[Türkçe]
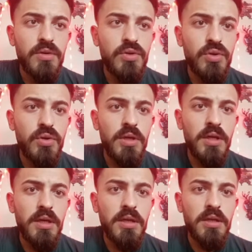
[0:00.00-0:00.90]

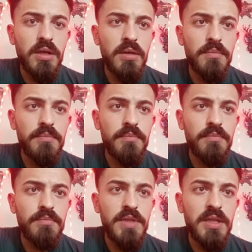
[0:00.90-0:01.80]
Şöyle hatta
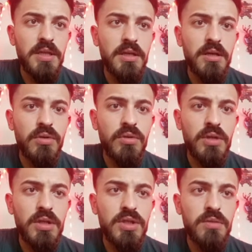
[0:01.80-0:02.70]
bir tane daha
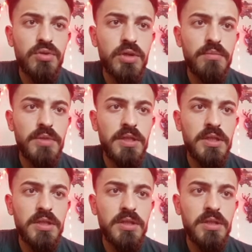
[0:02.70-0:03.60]
göndereceğim. Şöyle
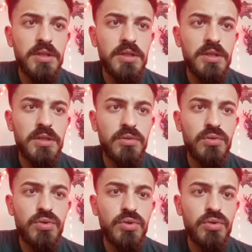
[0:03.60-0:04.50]
1, 2,
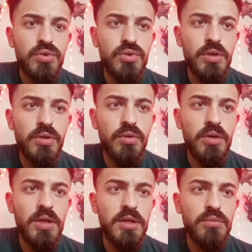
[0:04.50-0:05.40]
3. Üçünü de
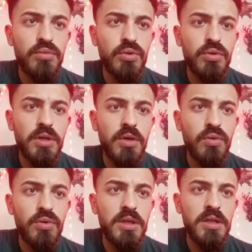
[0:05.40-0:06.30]
gönderdim bu noktaya.
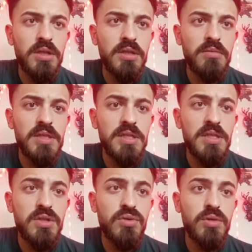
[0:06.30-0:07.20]
Onları indirilmesini
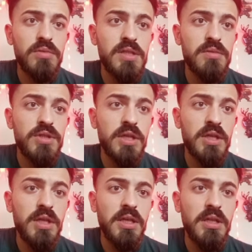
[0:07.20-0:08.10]
istiyorum. Hızlı bir
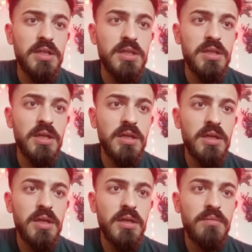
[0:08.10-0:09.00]
şekilde indirsinler.
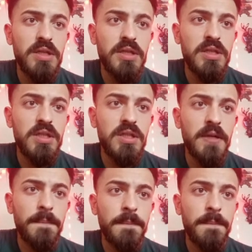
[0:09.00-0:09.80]
1, 2.